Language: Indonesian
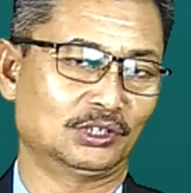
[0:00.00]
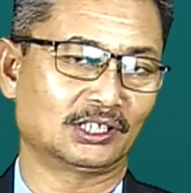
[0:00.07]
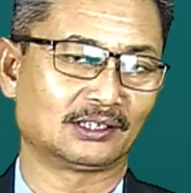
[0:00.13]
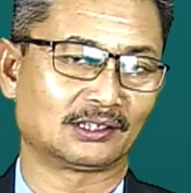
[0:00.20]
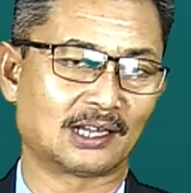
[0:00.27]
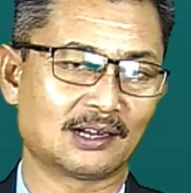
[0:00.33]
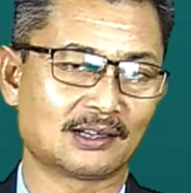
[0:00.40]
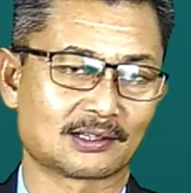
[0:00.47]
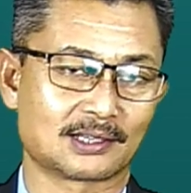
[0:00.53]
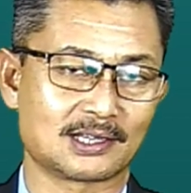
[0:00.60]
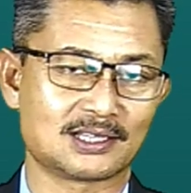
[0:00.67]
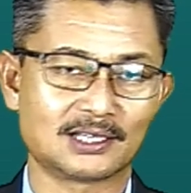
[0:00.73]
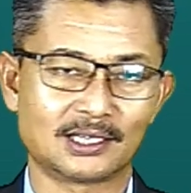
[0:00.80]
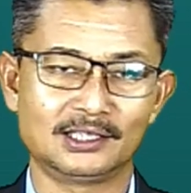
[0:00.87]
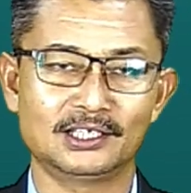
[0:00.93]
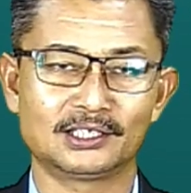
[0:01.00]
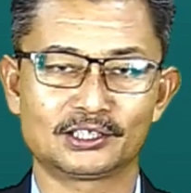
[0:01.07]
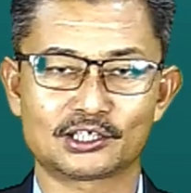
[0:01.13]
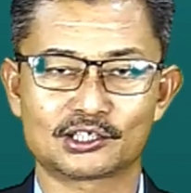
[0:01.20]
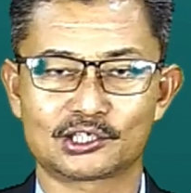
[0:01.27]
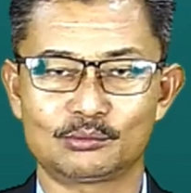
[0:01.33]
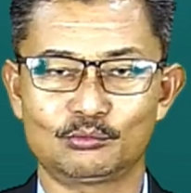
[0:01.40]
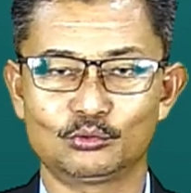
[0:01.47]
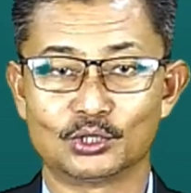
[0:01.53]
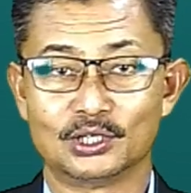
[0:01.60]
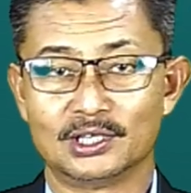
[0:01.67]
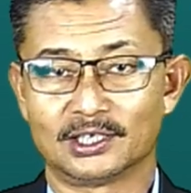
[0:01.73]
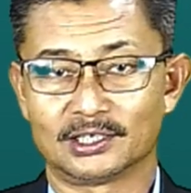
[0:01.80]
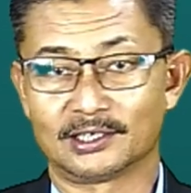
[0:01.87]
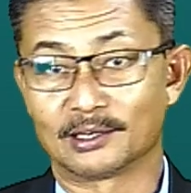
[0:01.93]
tentang kejadian tersebut
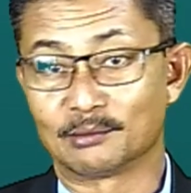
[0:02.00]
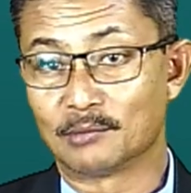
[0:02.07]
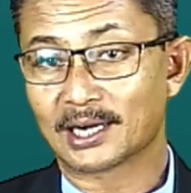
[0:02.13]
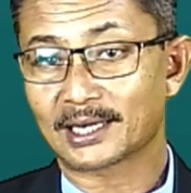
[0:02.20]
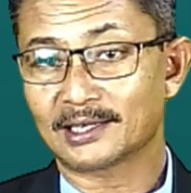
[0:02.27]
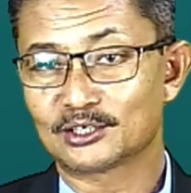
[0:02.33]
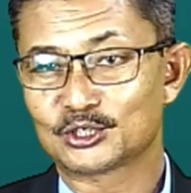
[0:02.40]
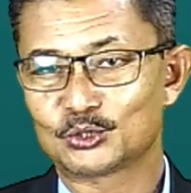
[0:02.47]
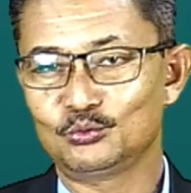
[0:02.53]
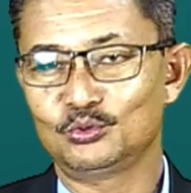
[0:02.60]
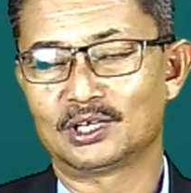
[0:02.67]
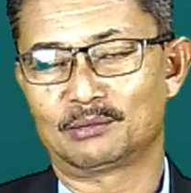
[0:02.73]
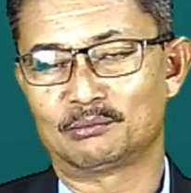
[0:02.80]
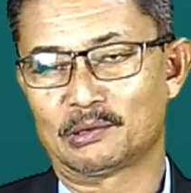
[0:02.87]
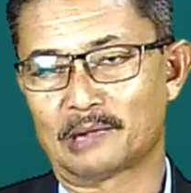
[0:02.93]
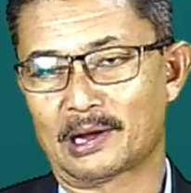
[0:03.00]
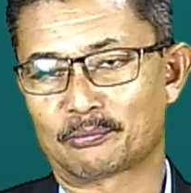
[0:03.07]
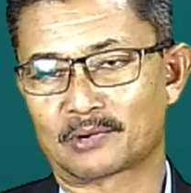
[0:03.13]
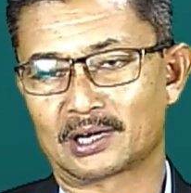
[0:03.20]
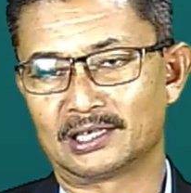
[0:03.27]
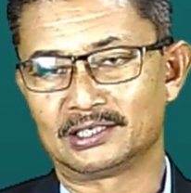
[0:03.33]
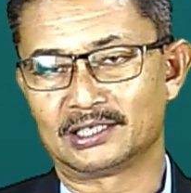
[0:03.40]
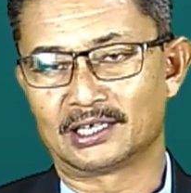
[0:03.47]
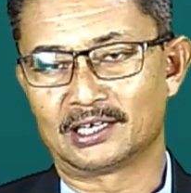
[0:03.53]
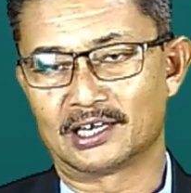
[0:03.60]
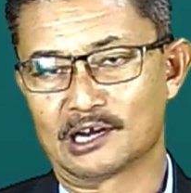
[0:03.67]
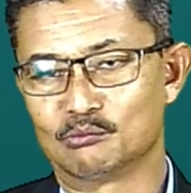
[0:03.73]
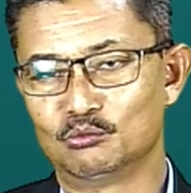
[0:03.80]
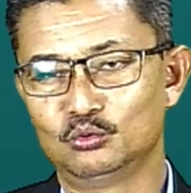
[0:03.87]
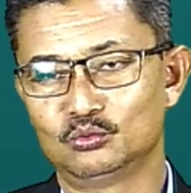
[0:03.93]
dan bahkan sudah memaafkannya.
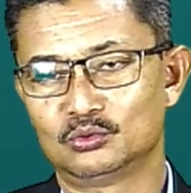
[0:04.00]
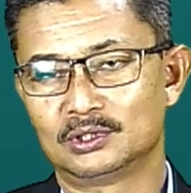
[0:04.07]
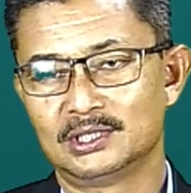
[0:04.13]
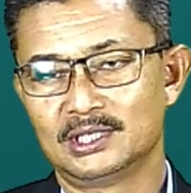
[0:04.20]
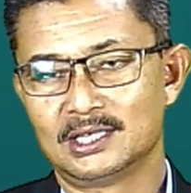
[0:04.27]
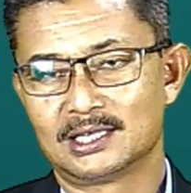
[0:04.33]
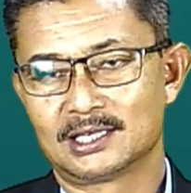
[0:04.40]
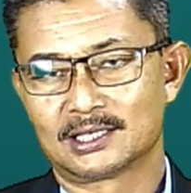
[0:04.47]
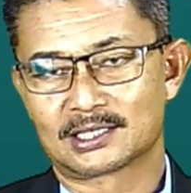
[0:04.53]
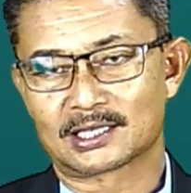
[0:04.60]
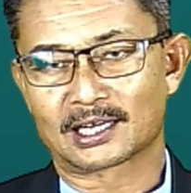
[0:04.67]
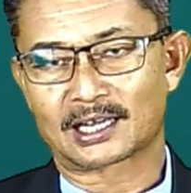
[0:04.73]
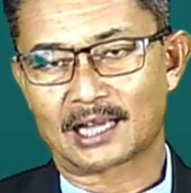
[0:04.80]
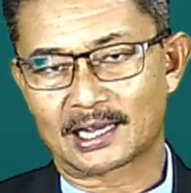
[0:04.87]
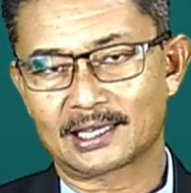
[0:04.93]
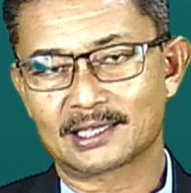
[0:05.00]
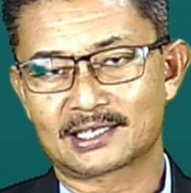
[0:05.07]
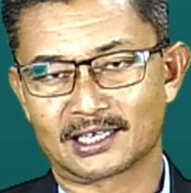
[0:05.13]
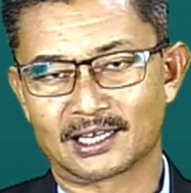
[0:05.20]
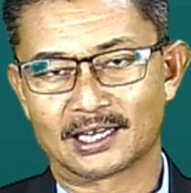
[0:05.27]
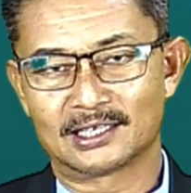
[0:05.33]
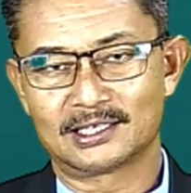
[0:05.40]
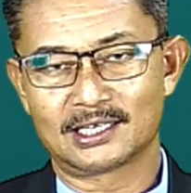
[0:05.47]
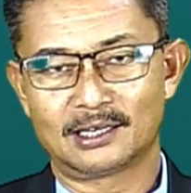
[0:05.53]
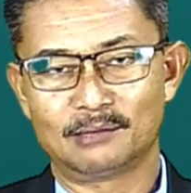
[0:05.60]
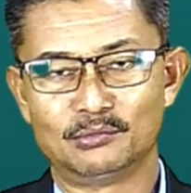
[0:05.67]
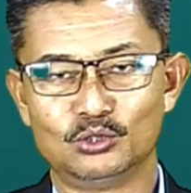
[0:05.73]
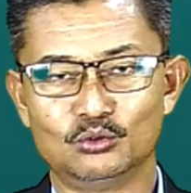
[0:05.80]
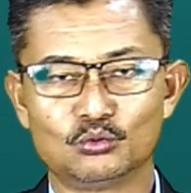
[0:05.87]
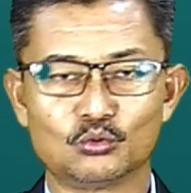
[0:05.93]
Namun sang kakek sengaja
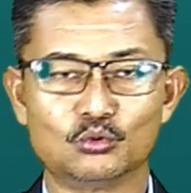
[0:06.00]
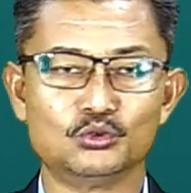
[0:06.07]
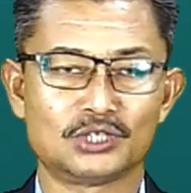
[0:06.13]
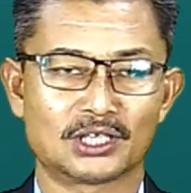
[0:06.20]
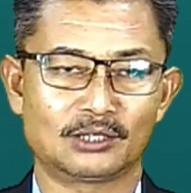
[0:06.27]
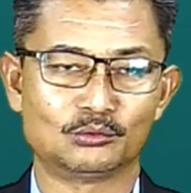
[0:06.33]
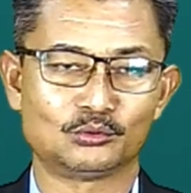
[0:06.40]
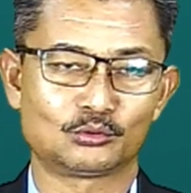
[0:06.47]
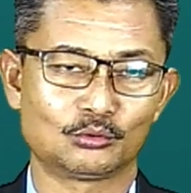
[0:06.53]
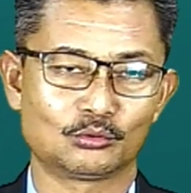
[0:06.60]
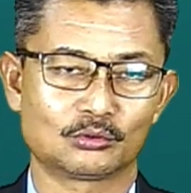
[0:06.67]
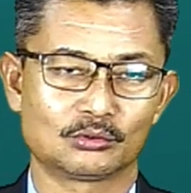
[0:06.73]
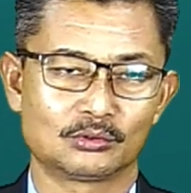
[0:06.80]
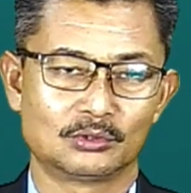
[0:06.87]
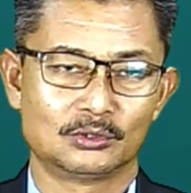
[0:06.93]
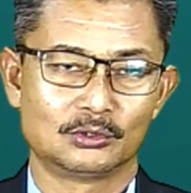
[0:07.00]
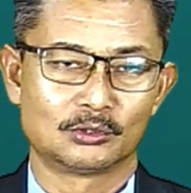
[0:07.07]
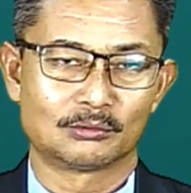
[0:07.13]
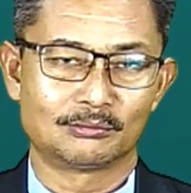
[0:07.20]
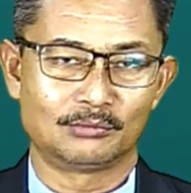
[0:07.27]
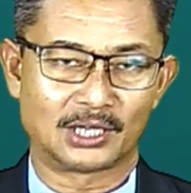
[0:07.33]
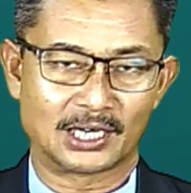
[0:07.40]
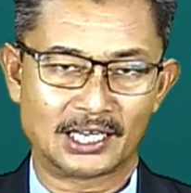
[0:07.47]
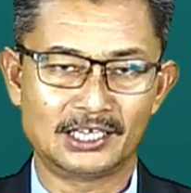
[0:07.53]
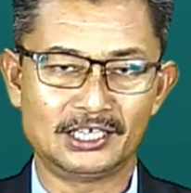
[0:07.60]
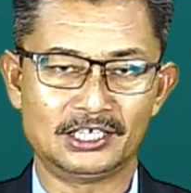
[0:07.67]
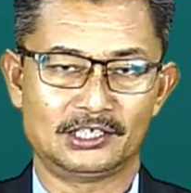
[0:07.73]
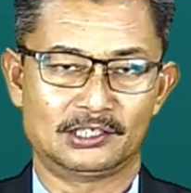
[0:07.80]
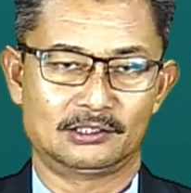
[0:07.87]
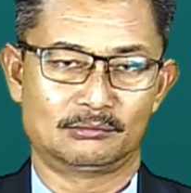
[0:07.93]
menunggunya untuk
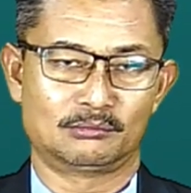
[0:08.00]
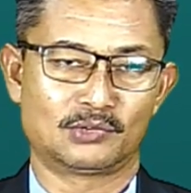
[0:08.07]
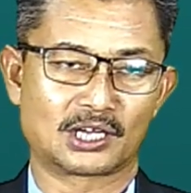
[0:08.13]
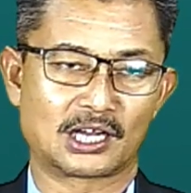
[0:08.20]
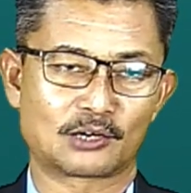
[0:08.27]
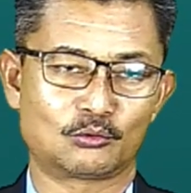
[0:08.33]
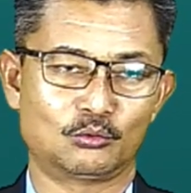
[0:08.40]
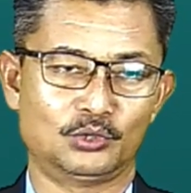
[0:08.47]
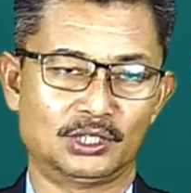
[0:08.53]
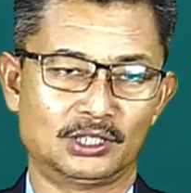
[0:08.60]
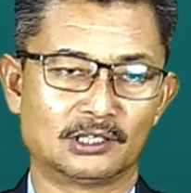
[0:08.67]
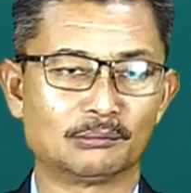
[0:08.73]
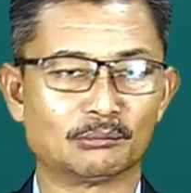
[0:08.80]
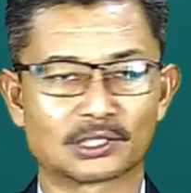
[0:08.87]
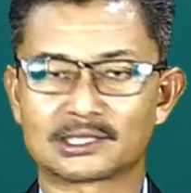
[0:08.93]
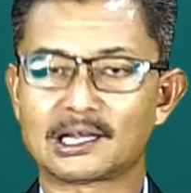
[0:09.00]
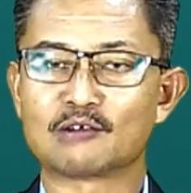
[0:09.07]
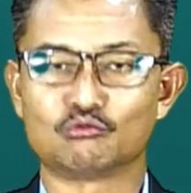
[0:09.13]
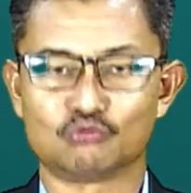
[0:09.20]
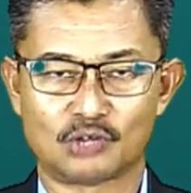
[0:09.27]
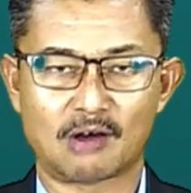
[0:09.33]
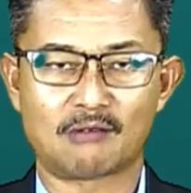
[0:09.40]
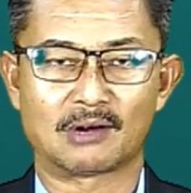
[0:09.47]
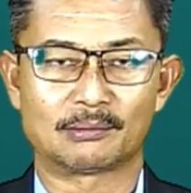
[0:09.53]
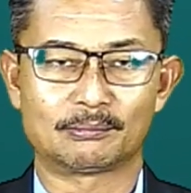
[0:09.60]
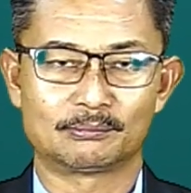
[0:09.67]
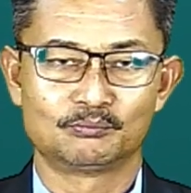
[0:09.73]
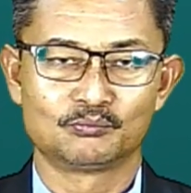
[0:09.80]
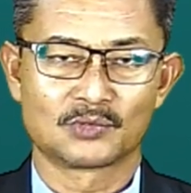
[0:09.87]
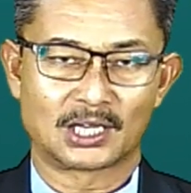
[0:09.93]
berani mengakui dan bertanggung jawab
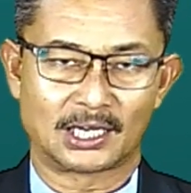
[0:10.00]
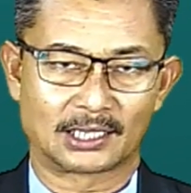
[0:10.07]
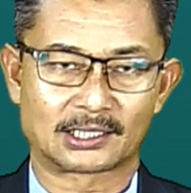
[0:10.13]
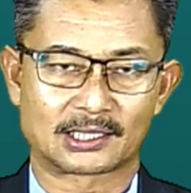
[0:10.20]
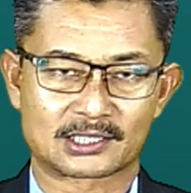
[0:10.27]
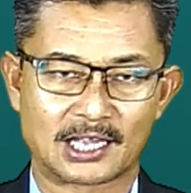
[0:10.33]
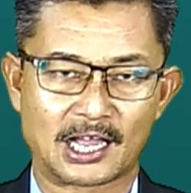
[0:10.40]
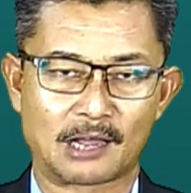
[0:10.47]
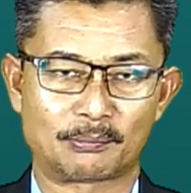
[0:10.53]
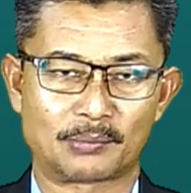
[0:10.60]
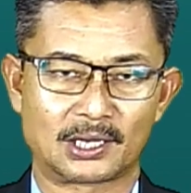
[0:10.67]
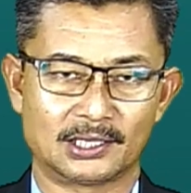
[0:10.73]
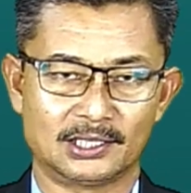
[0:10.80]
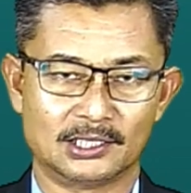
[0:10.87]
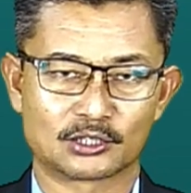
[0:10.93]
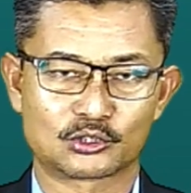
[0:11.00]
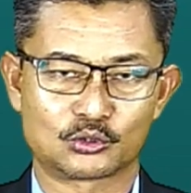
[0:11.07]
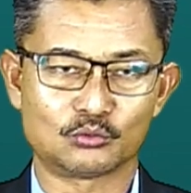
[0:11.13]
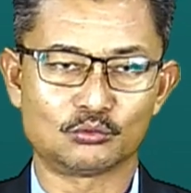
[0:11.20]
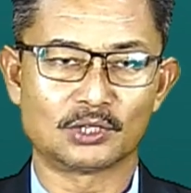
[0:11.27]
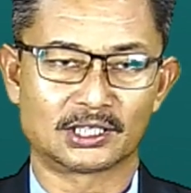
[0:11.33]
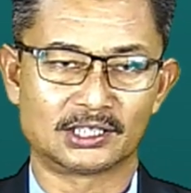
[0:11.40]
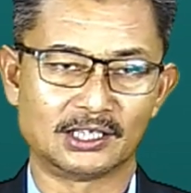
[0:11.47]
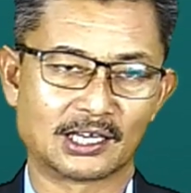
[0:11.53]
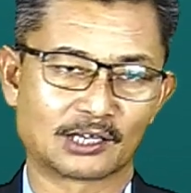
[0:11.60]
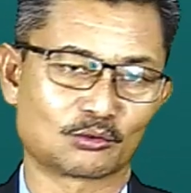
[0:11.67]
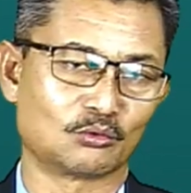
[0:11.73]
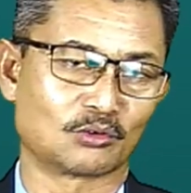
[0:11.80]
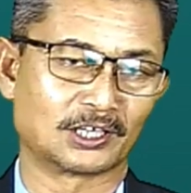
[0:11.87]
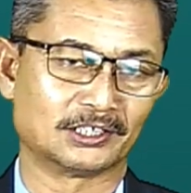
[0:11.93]
atas apa yang sudah
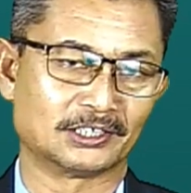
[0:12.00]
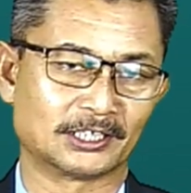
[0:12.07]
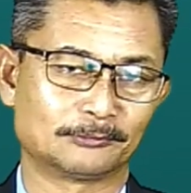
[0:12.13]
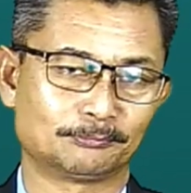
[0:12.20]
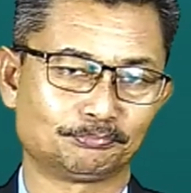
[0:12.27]
dilakukannya.